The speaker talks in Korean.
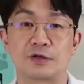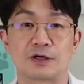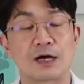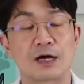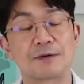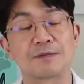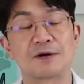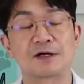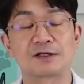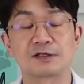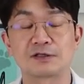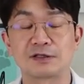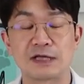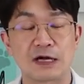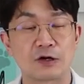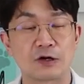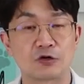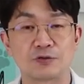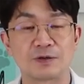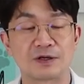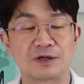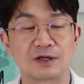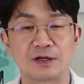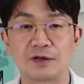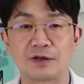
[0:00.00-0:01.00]
강박증
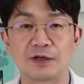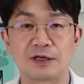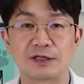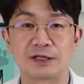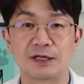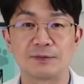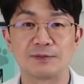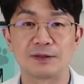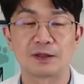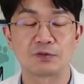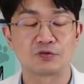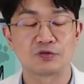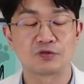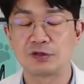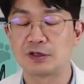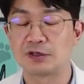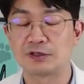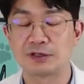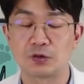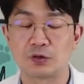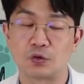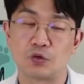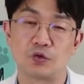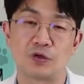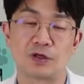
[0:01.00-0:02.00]
약으로밖에 해결 안 됩니다.
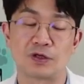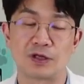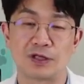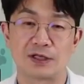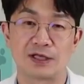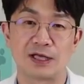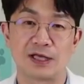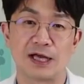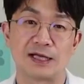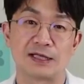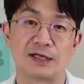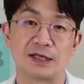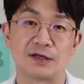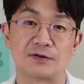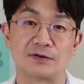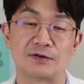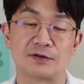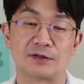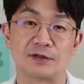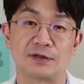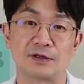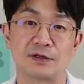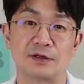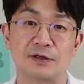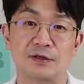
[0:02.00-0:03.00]
훈련이나 교육이 되는 게
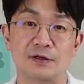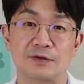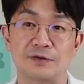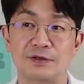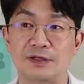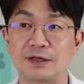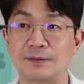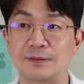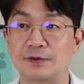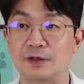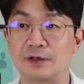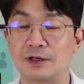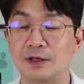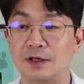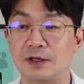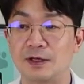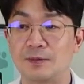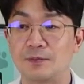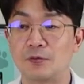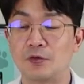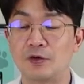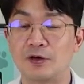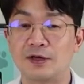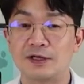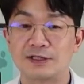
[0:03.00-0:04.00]
아니거든요. 왜냐면
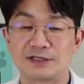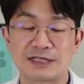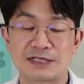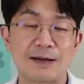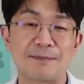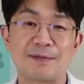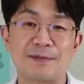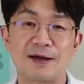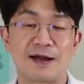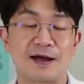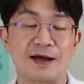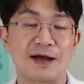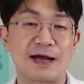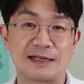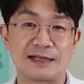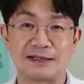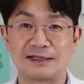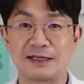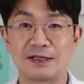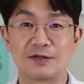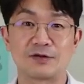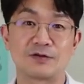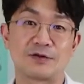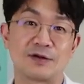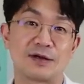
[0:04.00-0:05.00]
뭐 참아라가 안
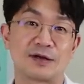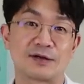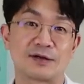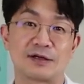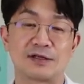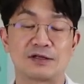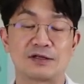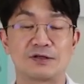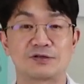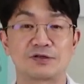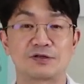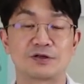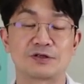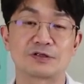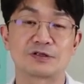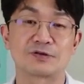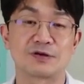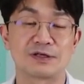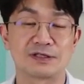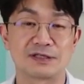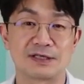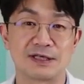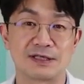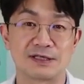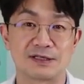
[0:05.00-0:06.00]
되는 거라 그래 이런
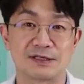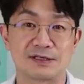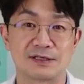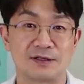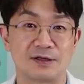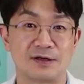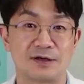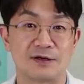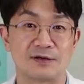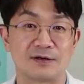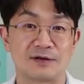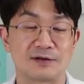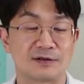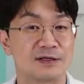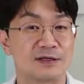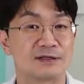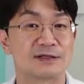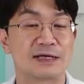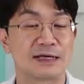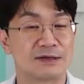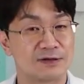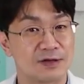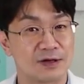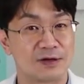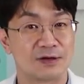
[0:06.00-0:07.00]
정신과 질환들은요.
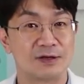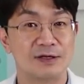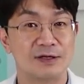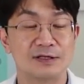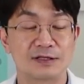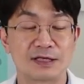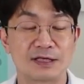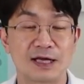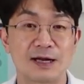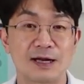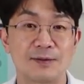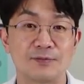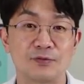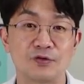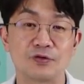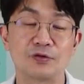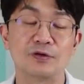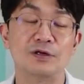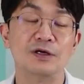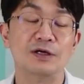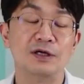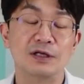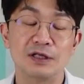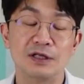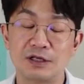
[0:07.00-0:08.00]
그래서 안 돼요.
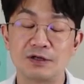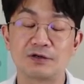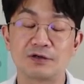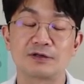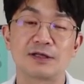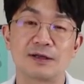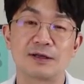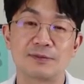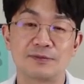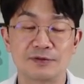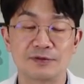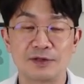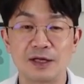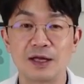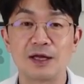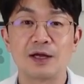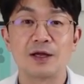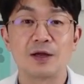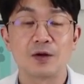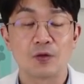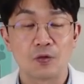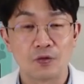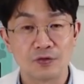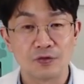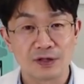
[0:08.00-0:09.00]
사람도 이것 때문에
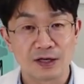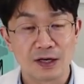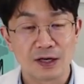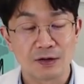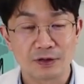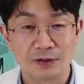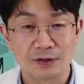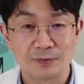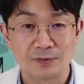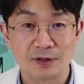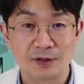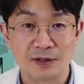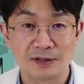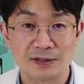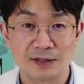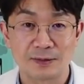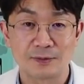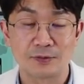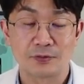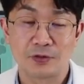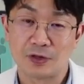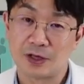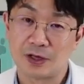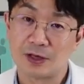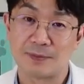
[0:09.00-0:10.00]
고생하고 힘들어하는
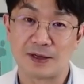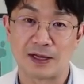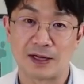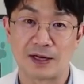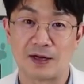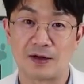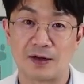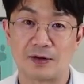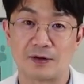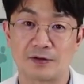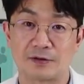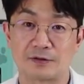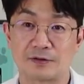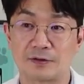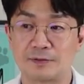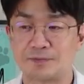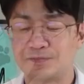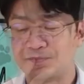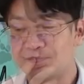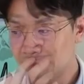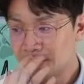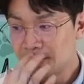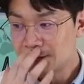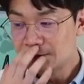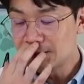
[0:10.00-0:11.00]
사람들 되게 많아요. 그래서
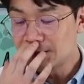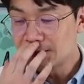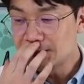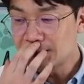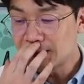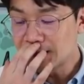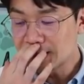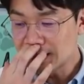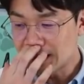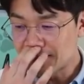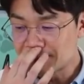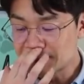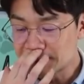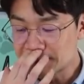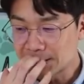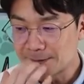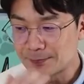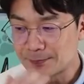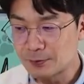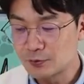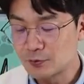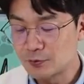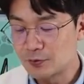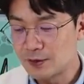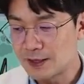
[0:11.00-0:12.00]
옛날에 깜짝
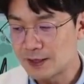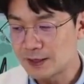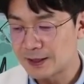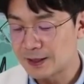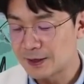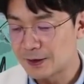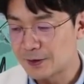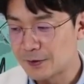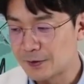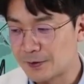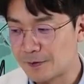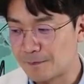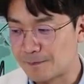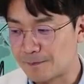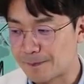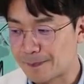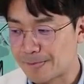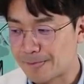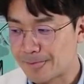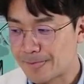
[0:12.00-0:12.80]
한번 놀란 게요.